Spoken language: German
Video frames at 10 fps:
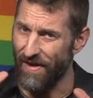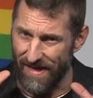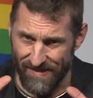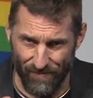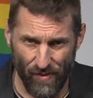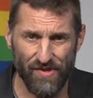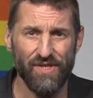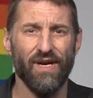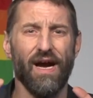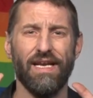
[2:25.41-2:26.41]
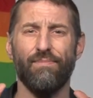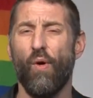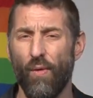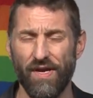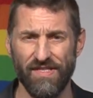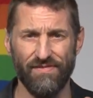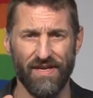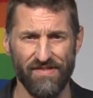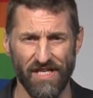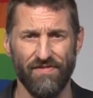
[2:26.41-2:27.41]
es muss eine progressive
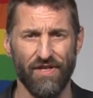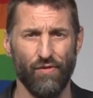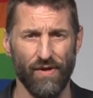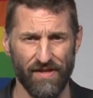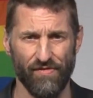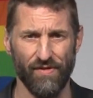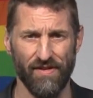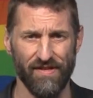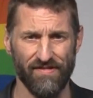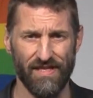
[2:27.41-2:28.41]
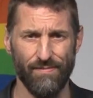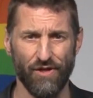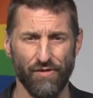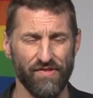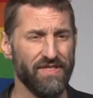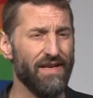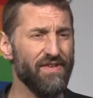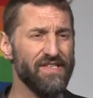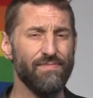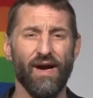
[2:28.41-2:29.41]
gesellschaftliche Koalition sein, die das Klima schützt. Nennen
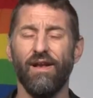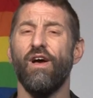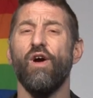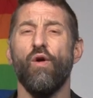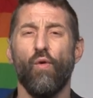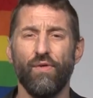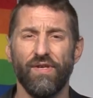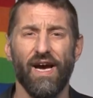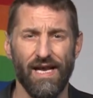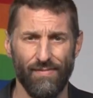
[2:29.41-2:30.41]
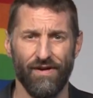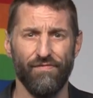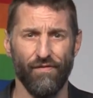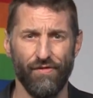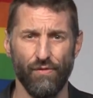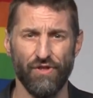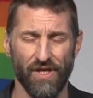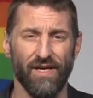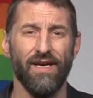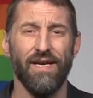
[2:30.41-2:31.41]
wir sie mal Unteilbar for
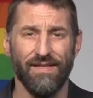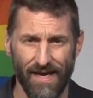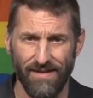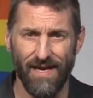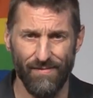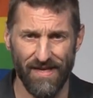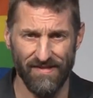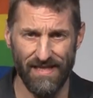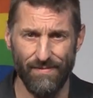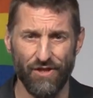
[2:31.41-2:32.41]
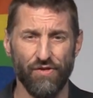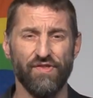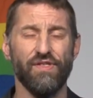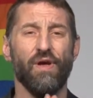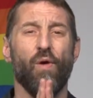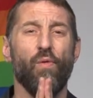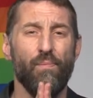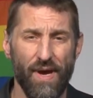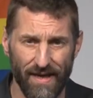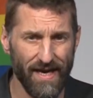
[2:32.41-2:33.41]
Future. Dann kann man das Klima schützen und
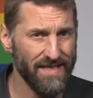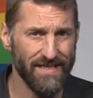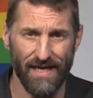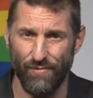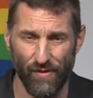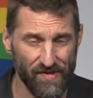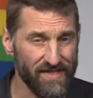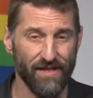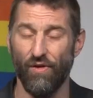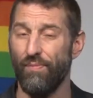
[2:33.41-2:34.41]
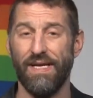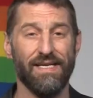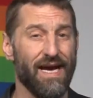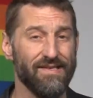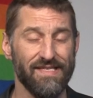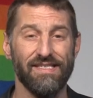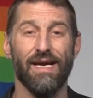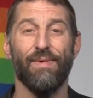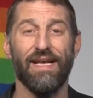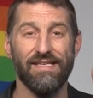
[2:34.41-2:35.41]
mehr Gerechtigkeit produzieren. Mit Nazis
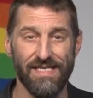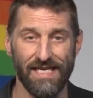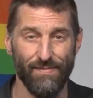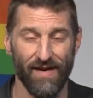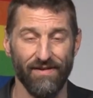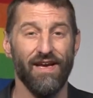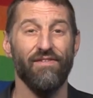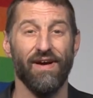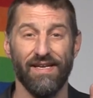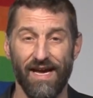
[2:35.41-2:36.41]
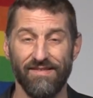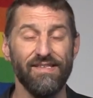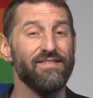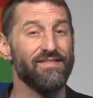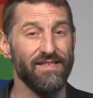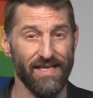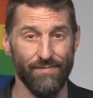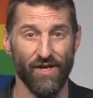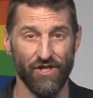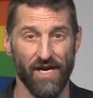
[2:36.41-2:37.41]
kann man das nicht machen, weil Nazis sind
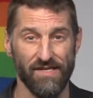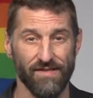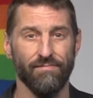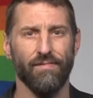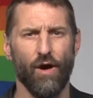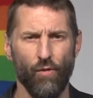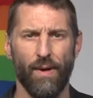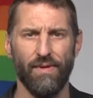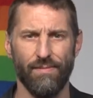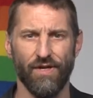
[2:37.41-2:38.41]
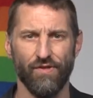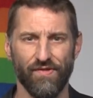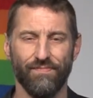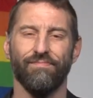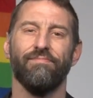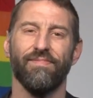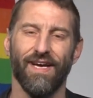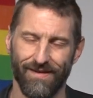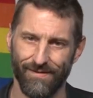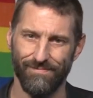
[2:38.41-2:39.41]
immer scheiße, auch beim Klimaschutz.
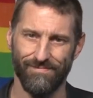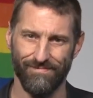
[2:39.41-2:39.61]
Danke.